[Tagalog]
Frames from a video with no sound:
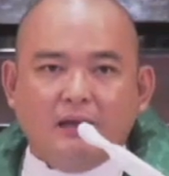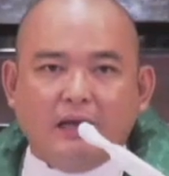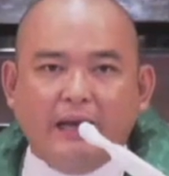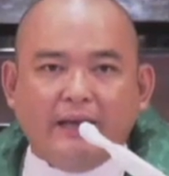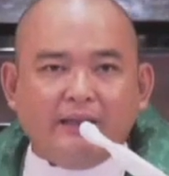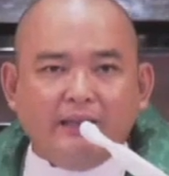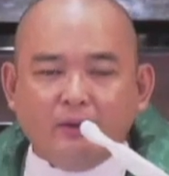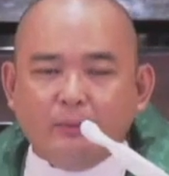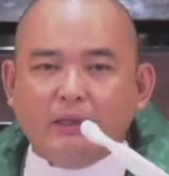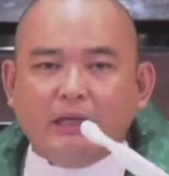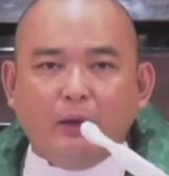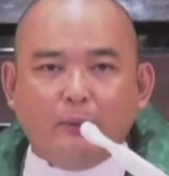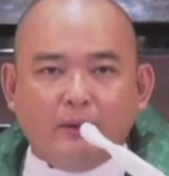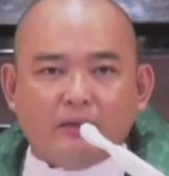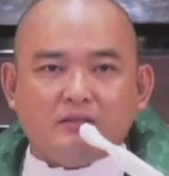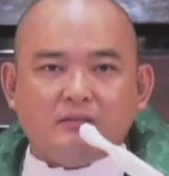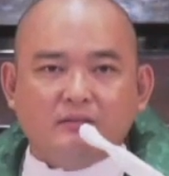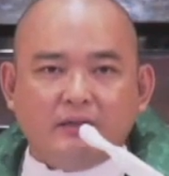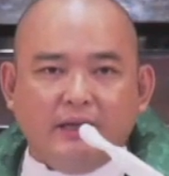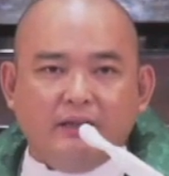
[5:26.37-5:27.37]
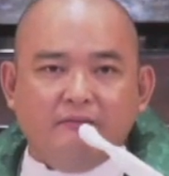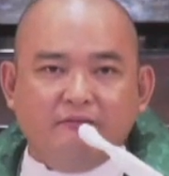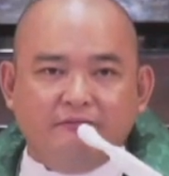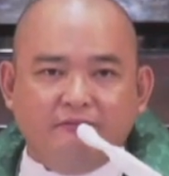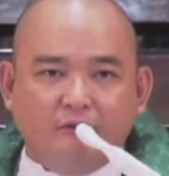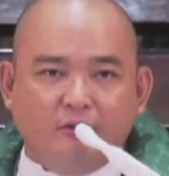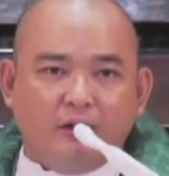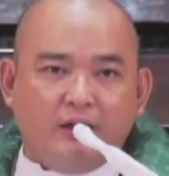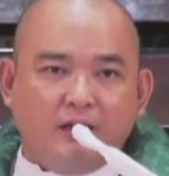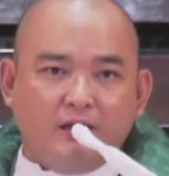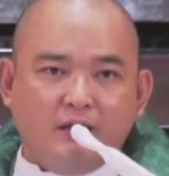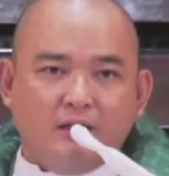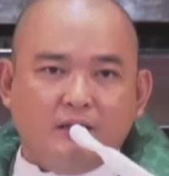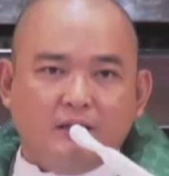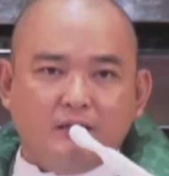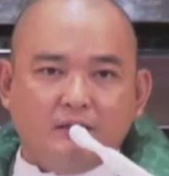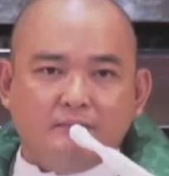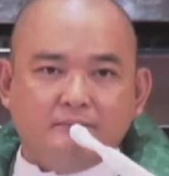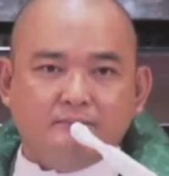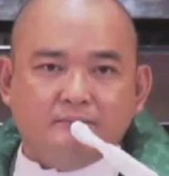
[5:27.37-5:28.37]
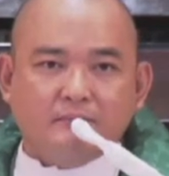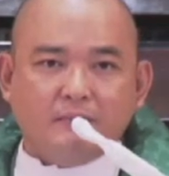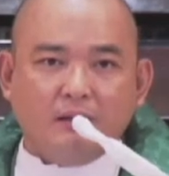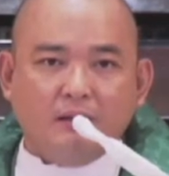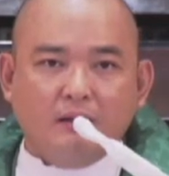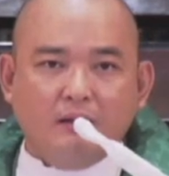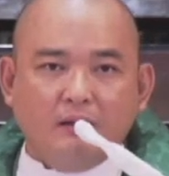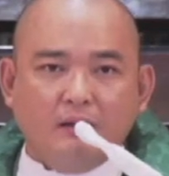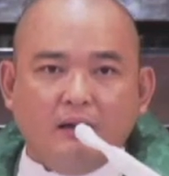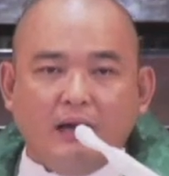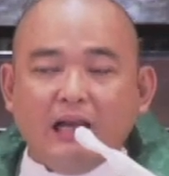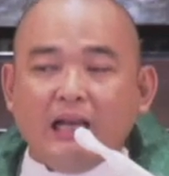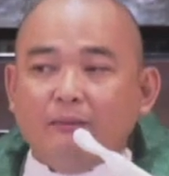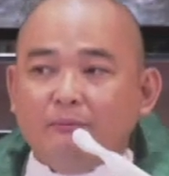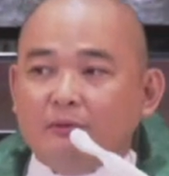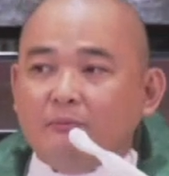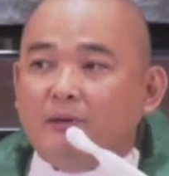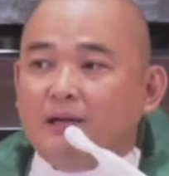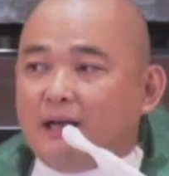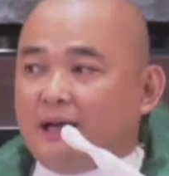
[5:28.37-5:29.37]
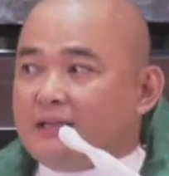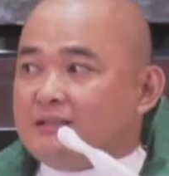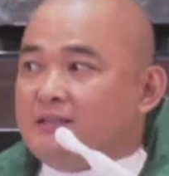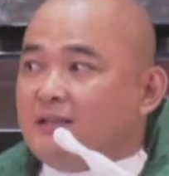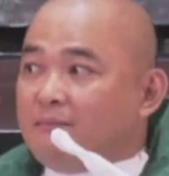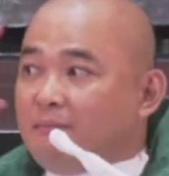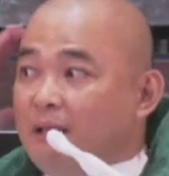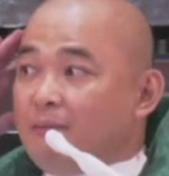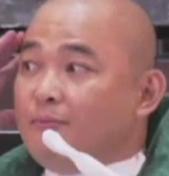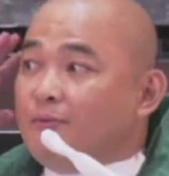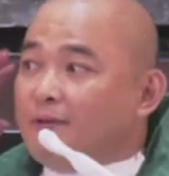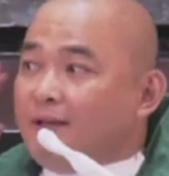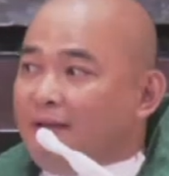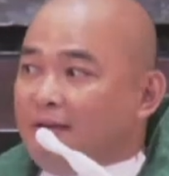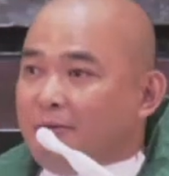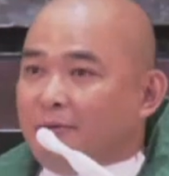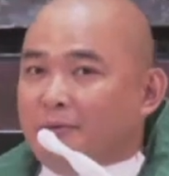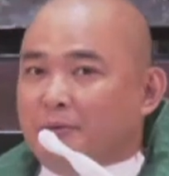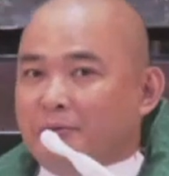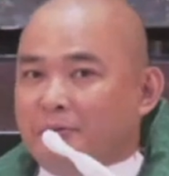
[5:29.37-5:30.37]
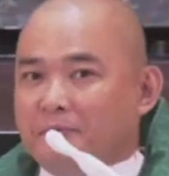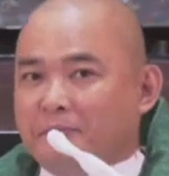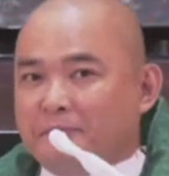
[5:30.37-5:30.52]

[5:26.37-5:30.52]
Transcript: I think when I was grade 4. Alam yung malakas ang memory ko.